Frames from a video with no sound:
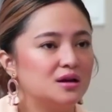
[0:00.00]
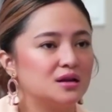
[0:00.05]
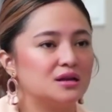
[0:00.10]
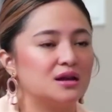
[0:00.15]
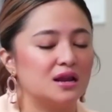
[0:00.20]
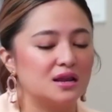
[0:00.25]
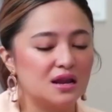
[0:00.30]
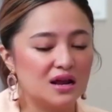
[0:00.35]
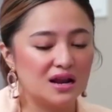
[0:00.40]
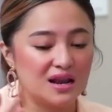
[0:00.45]

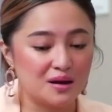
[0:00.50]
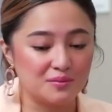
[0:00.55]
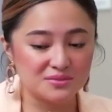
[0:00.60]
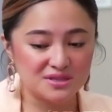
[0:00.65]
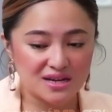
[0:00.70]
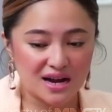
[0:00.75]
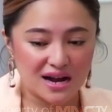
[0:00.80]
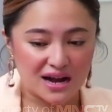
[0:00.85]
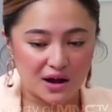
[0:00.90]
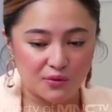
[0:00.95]
dan dalam
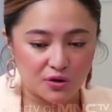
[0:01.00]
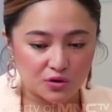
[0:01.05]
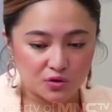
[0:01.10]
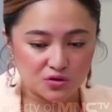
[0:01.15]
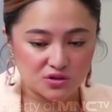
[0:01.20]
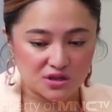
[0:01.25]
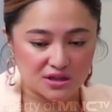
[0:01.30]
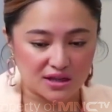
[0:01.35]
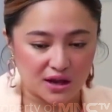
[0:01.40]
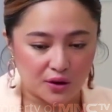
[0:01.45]
jangka waktu
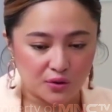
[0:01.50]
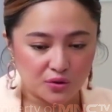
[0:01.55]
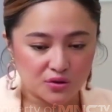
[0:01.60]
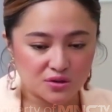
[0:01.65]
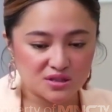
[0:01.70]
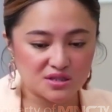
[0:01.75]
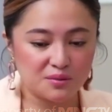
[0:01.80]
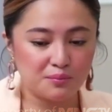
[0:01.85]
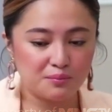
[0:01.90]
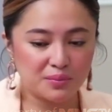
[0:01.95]

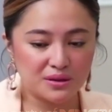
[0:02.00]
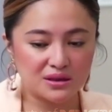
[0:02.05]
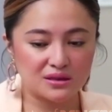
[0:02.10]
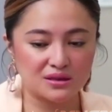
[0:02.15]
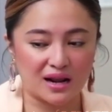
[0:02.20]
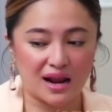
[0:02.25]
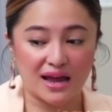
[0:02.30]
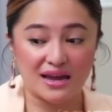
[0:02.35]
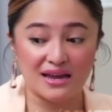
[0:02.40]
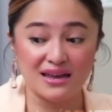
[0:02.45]
setahun sempat
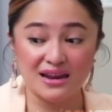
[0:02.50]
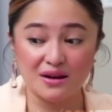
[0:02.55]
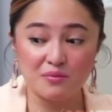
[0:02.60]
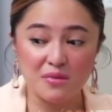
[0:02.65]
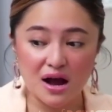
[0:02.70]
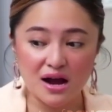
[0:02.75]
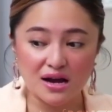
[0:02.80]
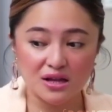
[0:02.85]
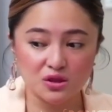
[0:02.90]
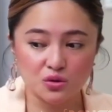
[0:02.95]
terakhir
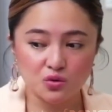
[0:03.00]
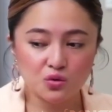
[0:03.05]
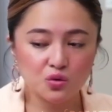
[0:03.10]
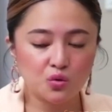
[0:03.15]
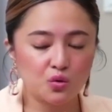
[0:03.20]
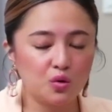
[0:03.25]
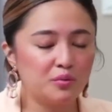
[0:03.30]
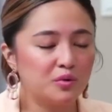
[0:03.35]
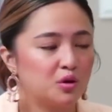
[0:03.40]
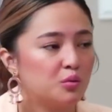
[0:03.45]
banget tuh
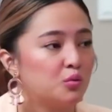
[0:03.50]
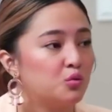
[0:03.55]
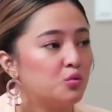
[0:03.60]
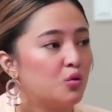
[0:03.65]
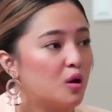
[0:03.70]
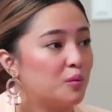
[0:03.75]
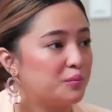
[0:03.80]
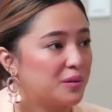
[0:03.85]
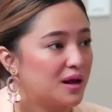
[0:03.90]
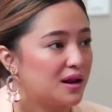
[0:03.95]
gue minum
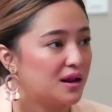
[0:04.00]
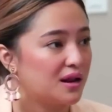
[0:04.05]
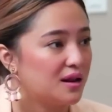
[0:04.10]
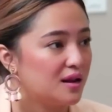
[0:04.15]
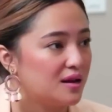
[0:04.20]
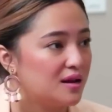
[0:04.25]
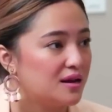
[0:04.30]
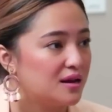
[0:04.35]
dua pil